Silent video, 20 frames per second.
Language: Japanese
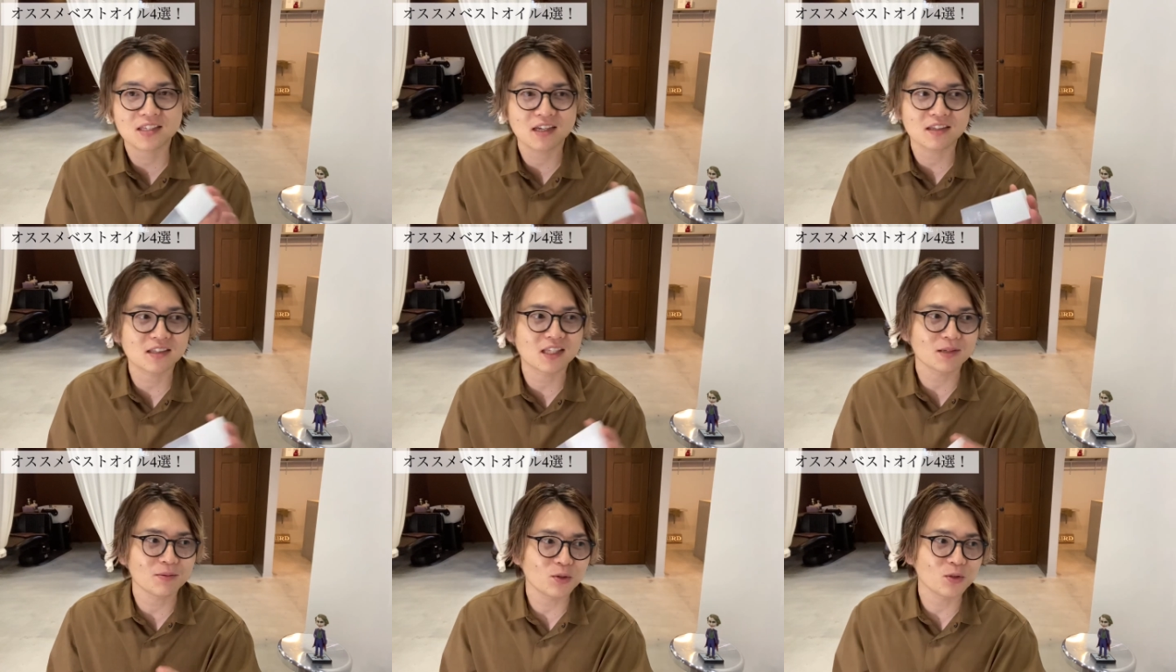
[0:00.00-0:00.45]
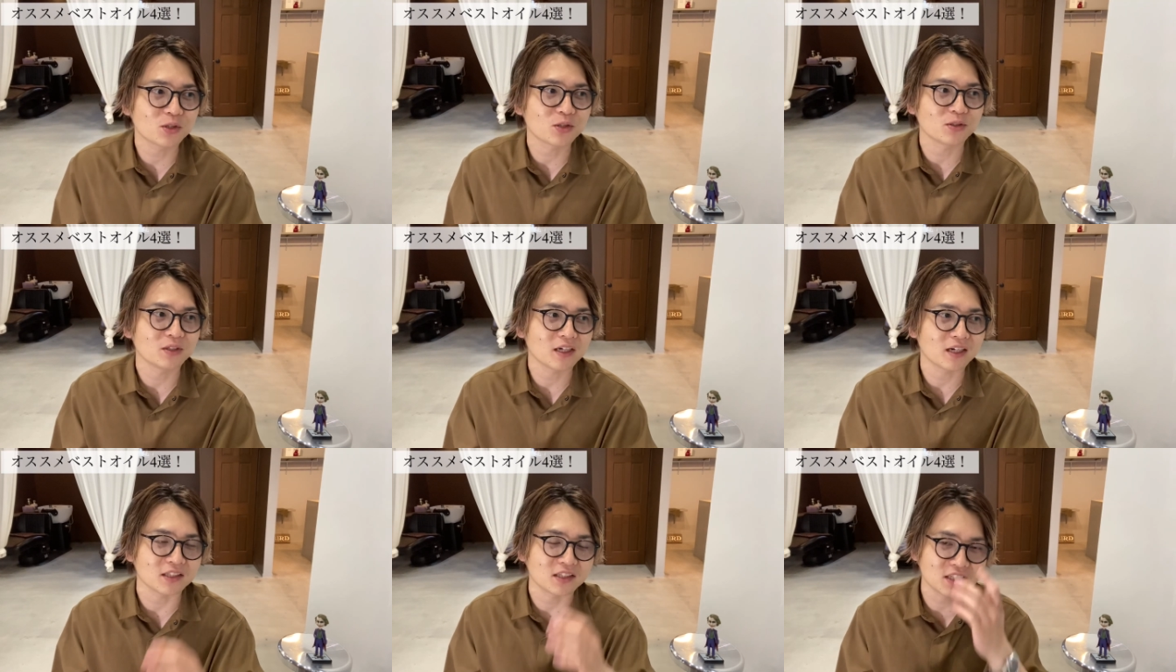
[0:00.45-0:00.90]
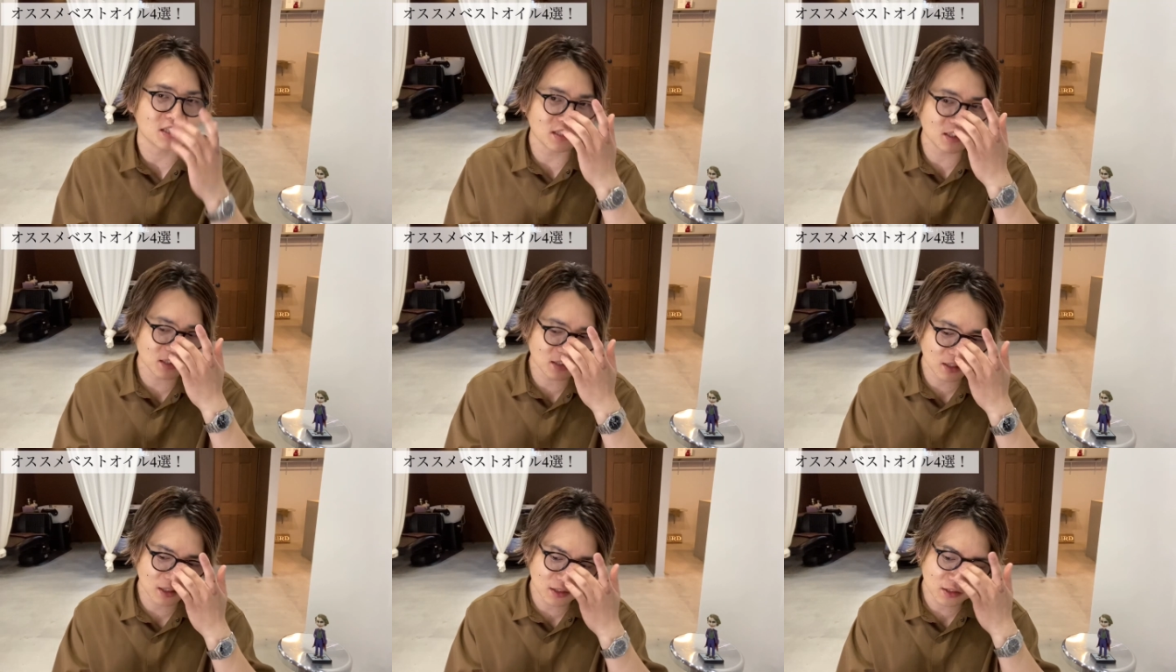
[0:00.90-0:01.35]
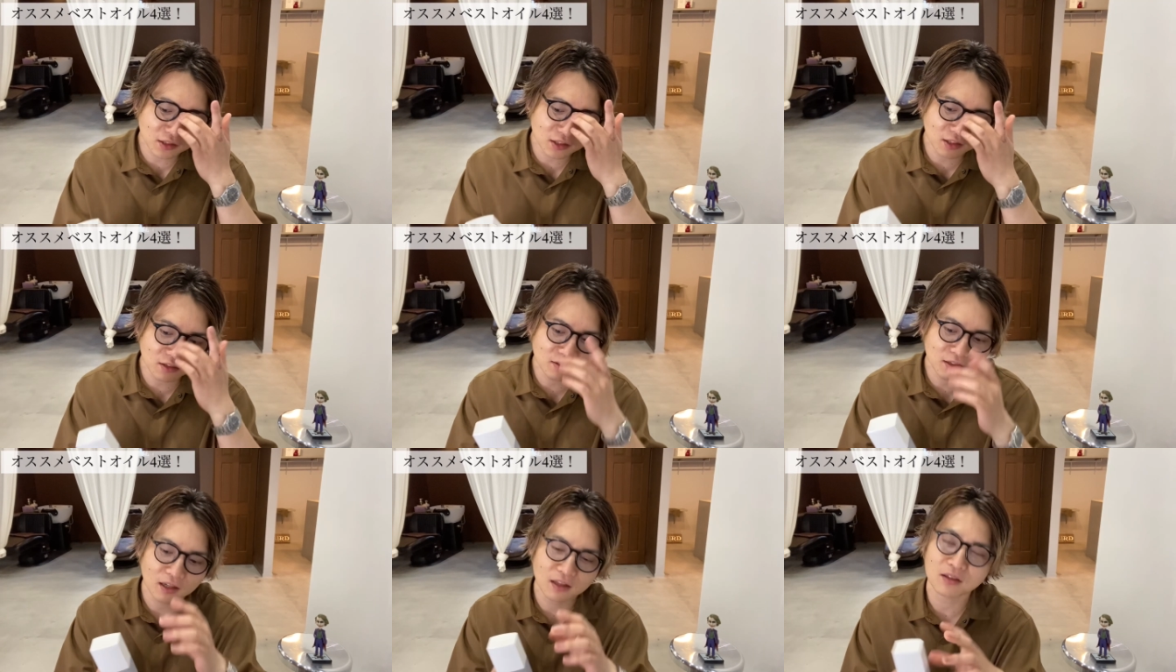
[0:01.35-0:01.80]
てもそのなんか沈殿し
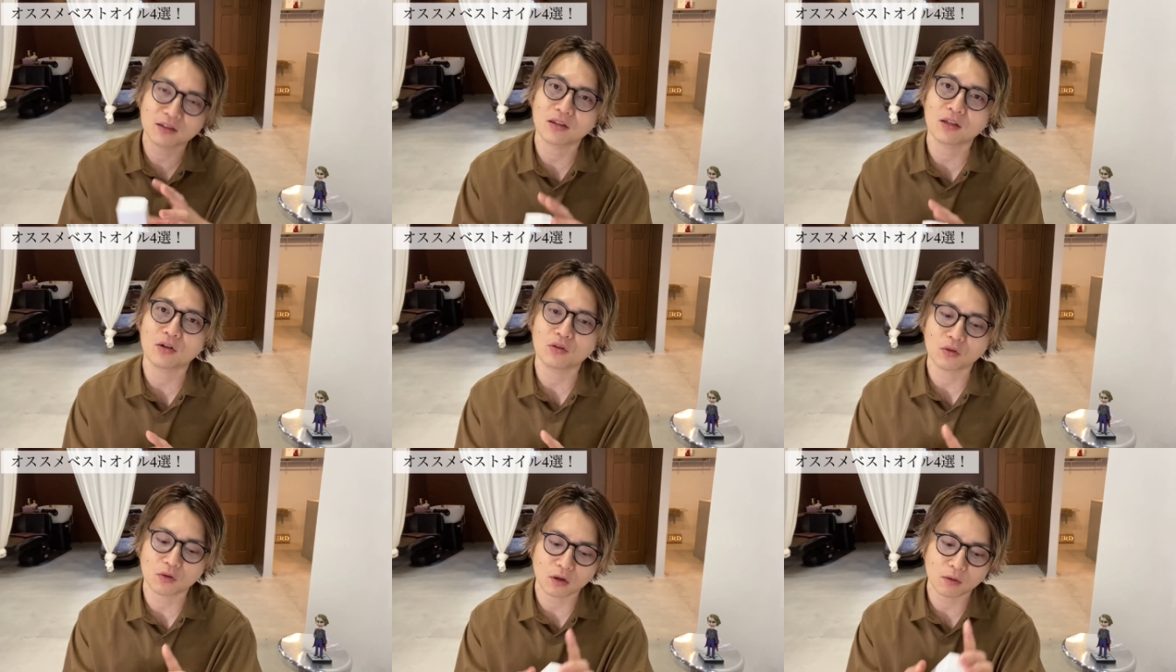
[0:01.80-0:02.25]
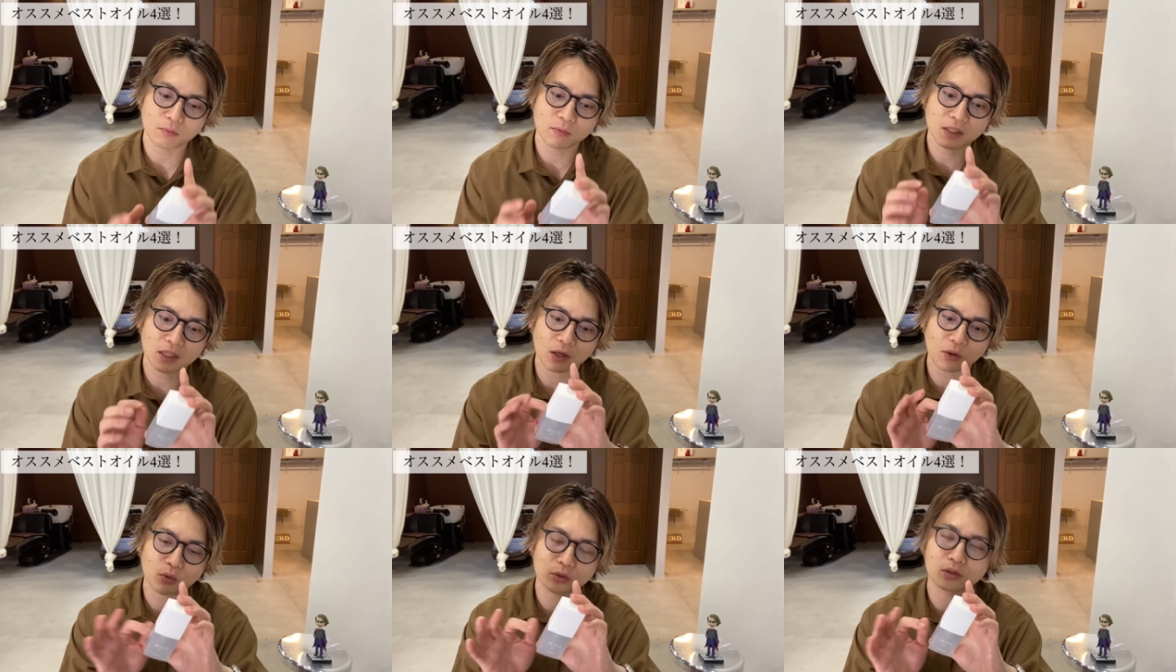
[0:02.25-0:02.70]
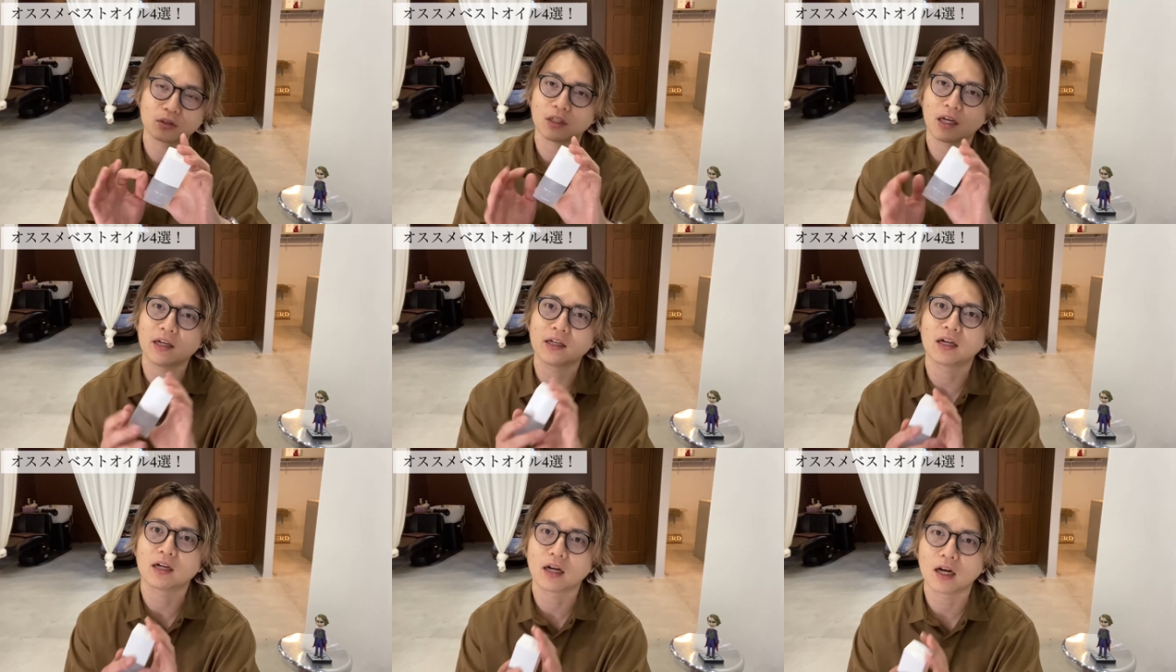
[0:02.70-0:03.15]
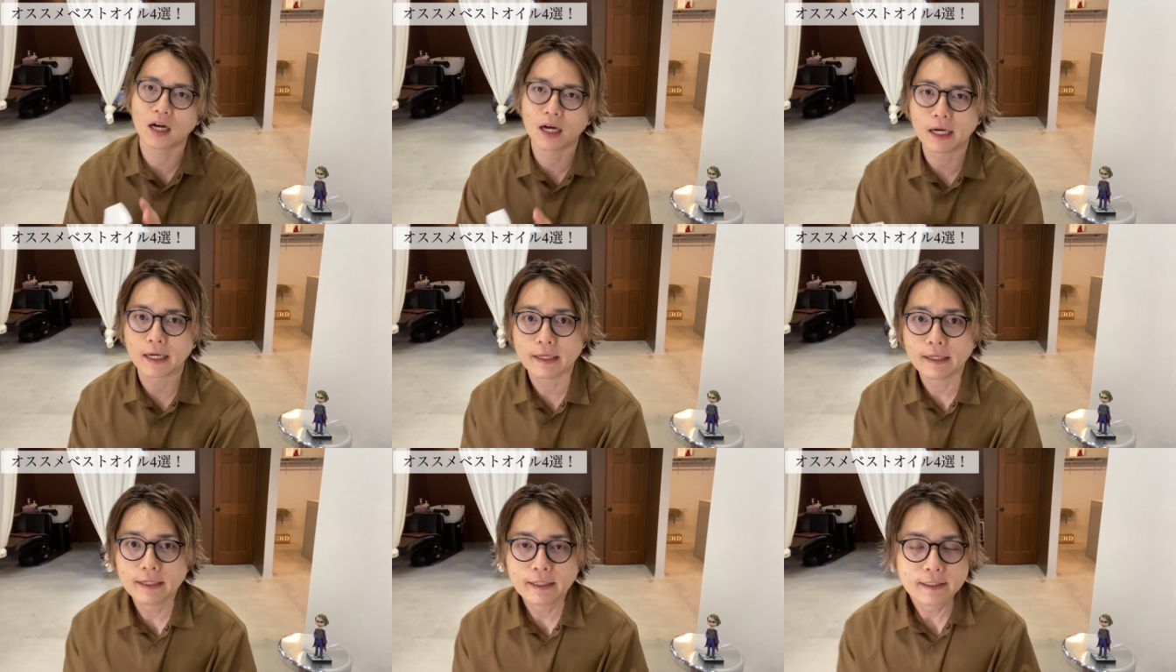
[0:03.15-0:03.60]
てるなんていうのは見たことないか
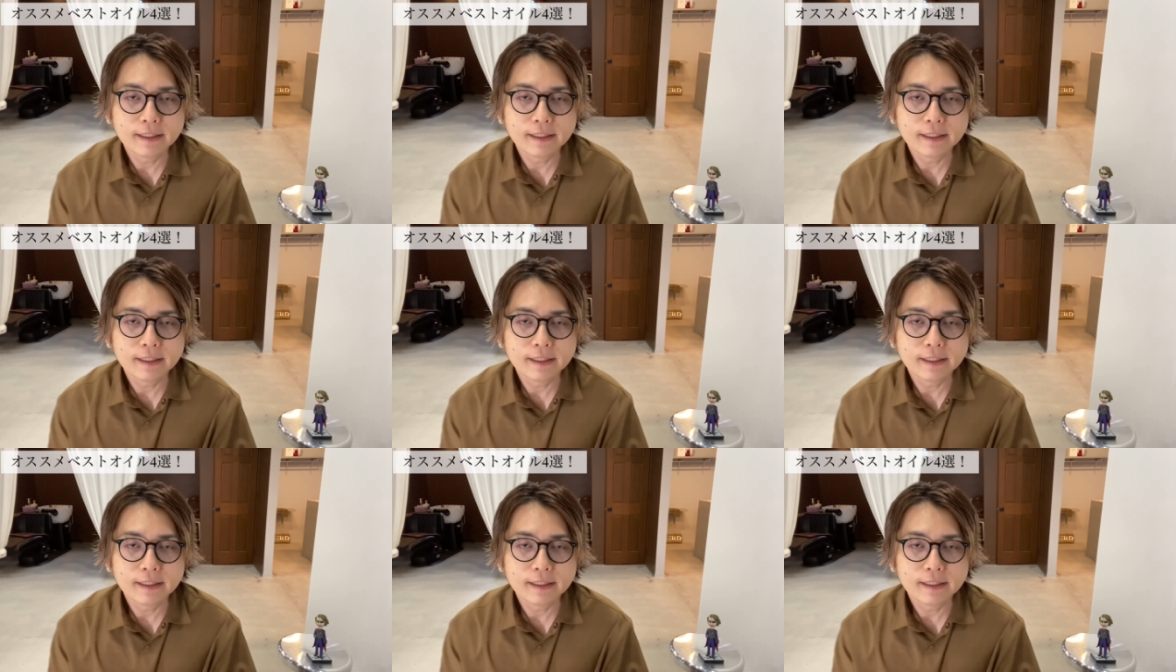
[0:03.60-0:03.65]
ら